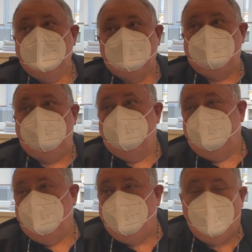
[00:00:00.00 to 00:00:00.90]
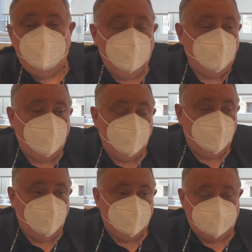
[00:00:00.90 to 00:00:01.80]
Sì, noi abbiamo,
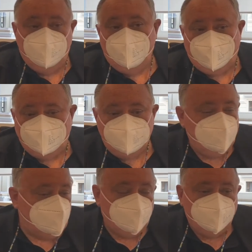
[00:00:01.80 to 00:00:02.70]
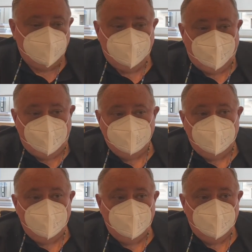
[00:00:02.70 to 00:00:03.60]
siamo partiti con un
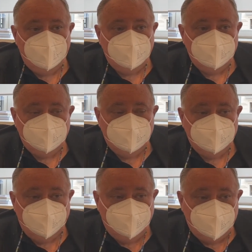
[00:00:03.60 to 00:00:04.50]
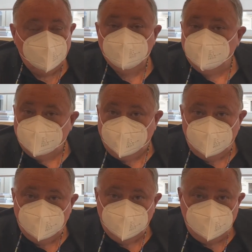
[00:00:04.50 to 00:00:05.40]
programma mm, davvero nutrito
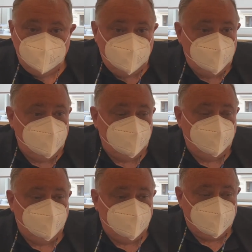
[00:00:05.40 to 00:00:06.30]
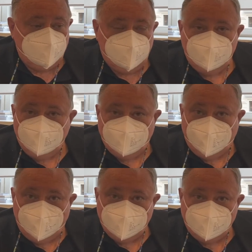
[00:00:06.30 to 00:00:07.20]
di formazione a
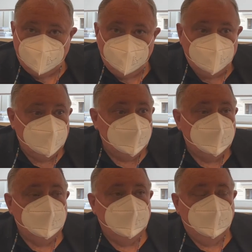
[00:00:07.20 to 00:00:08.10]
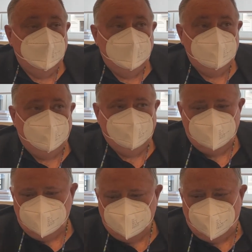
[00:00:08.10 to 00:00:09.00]
distanza, eh, adesso
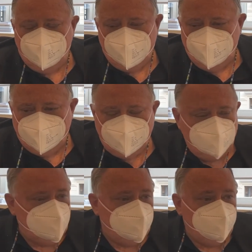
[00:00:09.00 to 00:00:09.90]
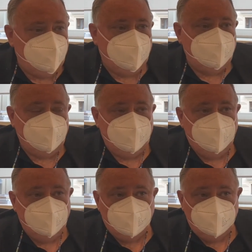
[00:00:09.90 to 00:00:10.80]
stiamo rimettendo in piedi
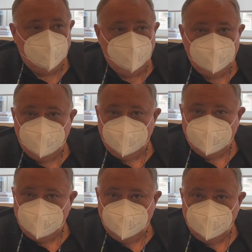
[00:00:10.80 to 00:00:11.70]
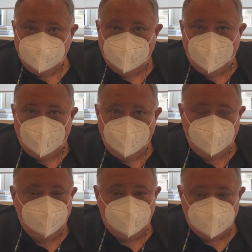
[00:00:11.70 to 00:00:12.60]
alcuni eventi residenziali,
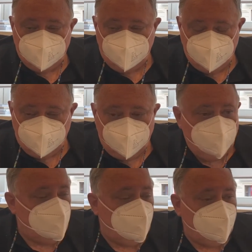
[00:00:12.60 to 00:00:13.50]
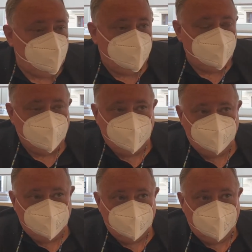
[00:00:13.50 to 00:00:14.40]
forse riusciremo anche prima della fine
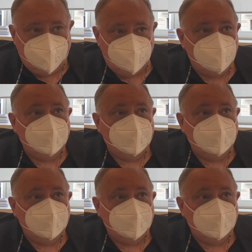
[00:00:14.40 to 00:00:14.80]
dell'anno